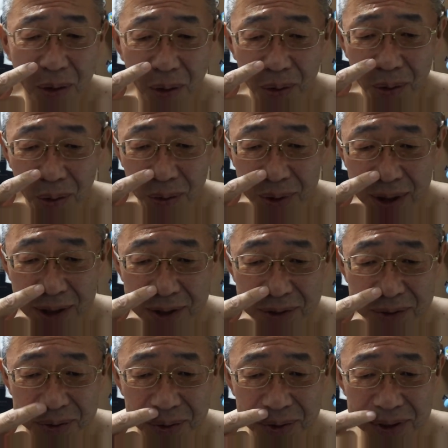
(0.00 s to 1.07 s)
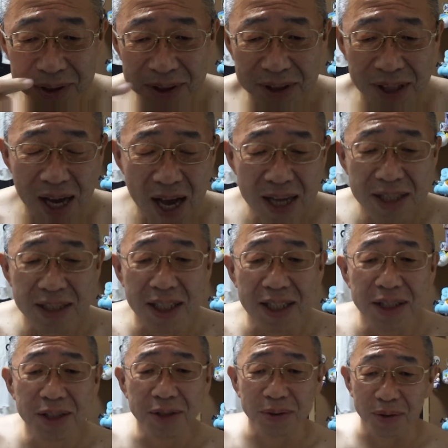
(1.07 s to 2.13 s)
光のこのなんちゅうの、紫外
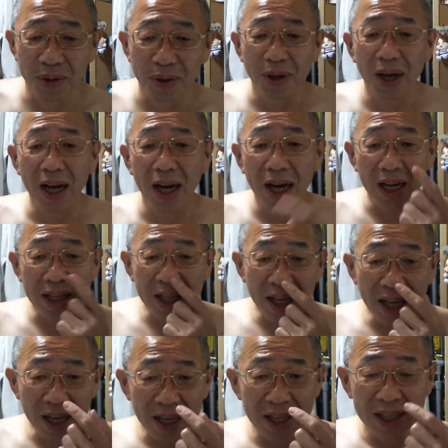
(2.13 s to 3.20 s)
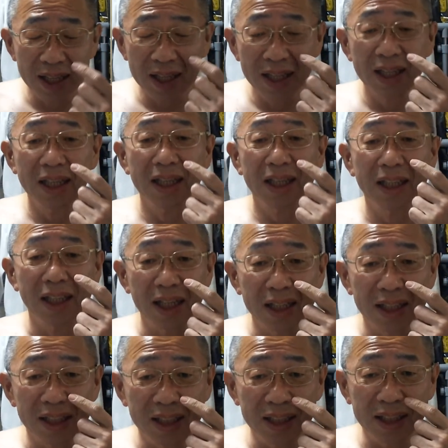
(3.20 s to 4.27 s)
線ちゅうの、鼻、
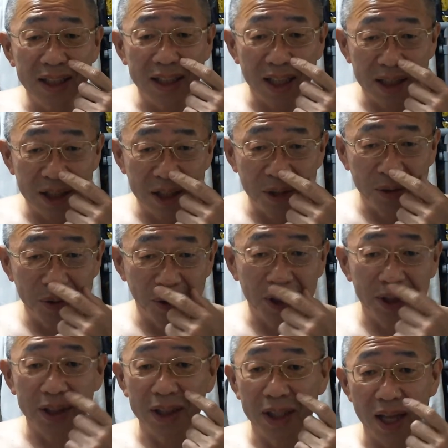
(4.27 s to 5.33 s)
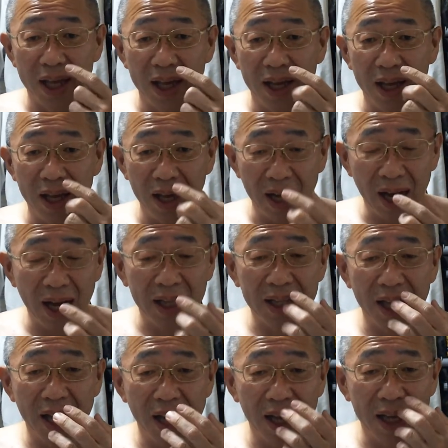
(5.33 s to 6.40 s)
引いてってる時にね、
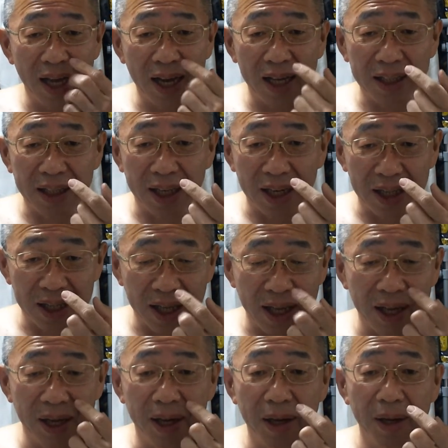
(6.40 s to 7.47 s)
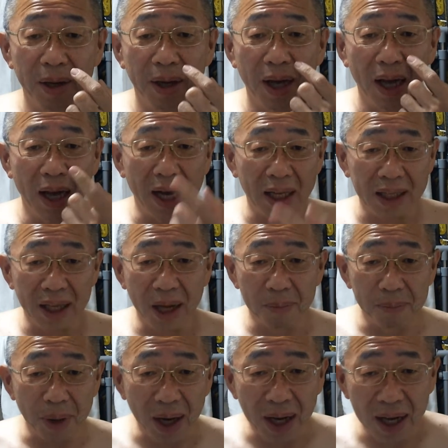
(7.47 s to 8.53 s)
鼻が焼けたらね、鼻が
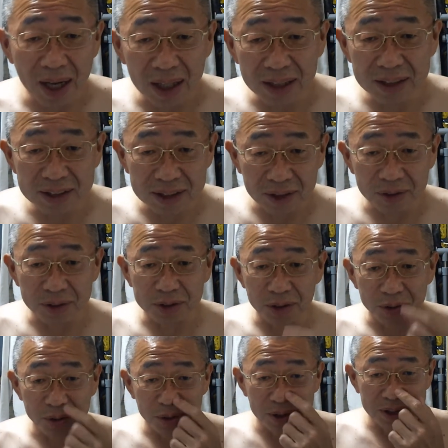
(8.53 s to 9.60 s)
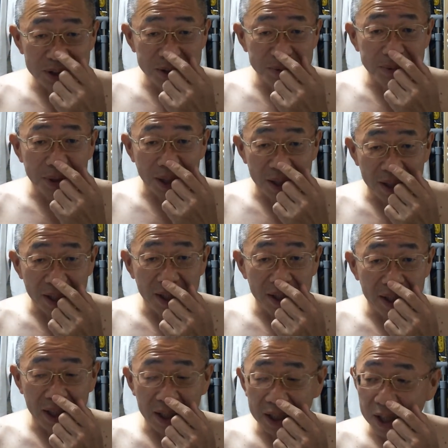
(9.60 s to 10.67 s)
真っ赤になるんですよ、その一部がね。
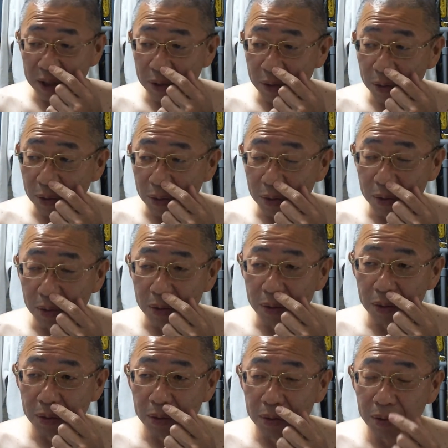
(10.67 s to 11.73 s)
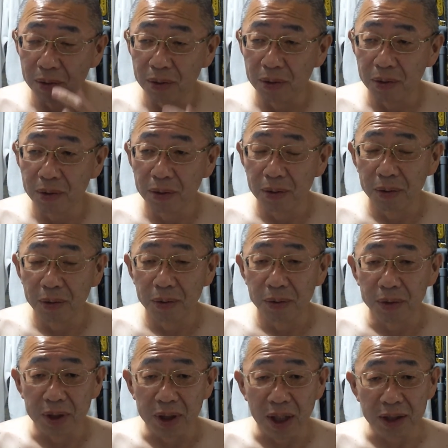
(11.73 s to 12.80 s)
なんかこう、